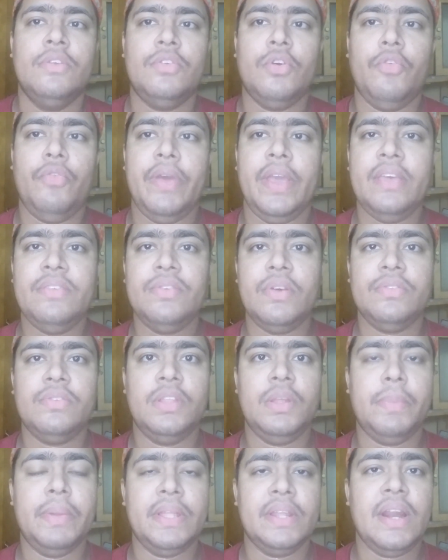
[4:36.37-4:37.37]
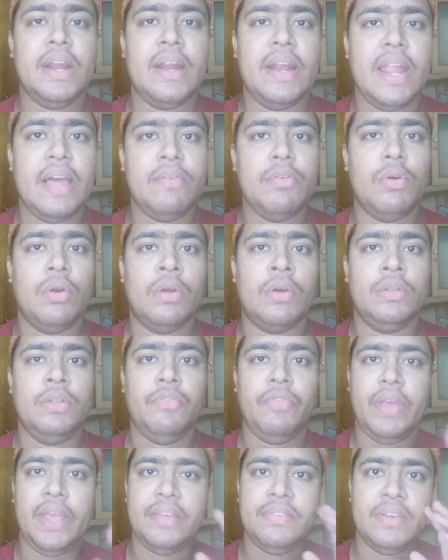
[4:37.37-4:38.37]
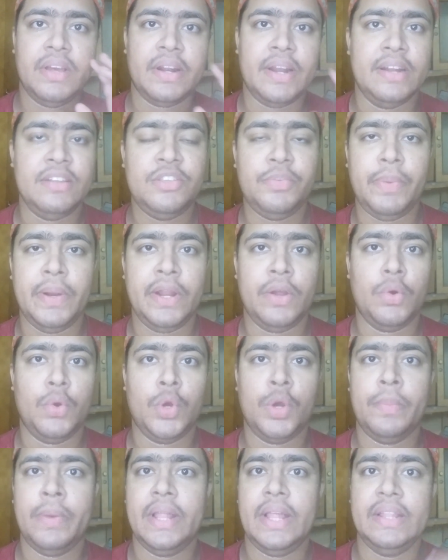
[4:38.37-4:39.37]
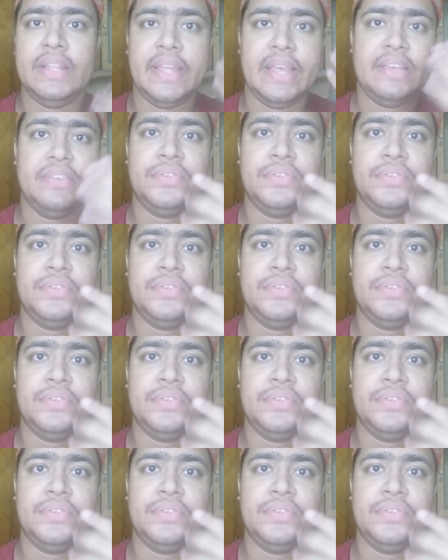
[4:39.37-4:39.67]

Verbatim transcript: ஸோ ஃபேஸ் வாஷ் வந்து பார்த்திங்கன்னா நல்லாவே உங்களுக்கு வந்து ஃபேஸை கிளென்ஸ் பண்ணி கொடுக்கும் அதாவது அந்த